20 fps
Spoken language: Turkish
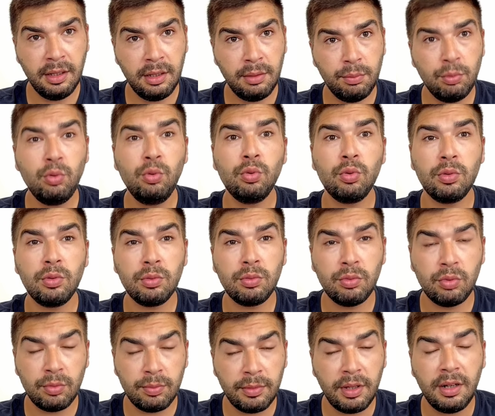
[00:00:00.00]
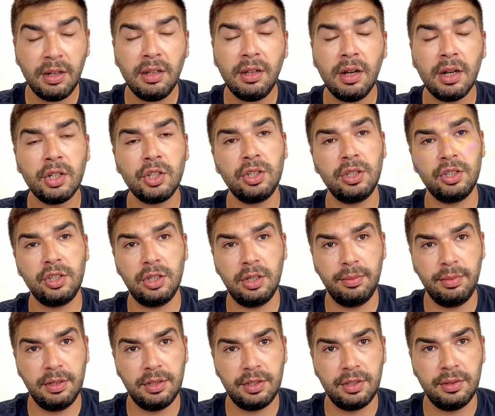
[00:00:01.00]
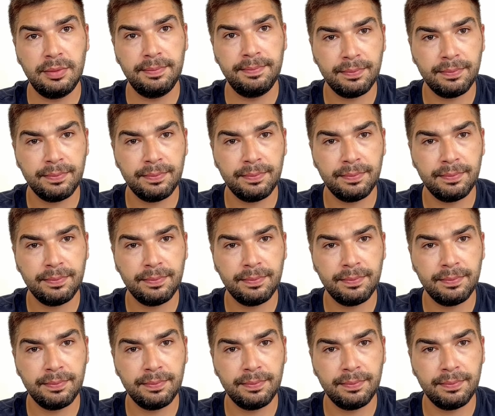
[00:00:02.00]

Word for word: bu tür durumlarla karşılaşılabilir.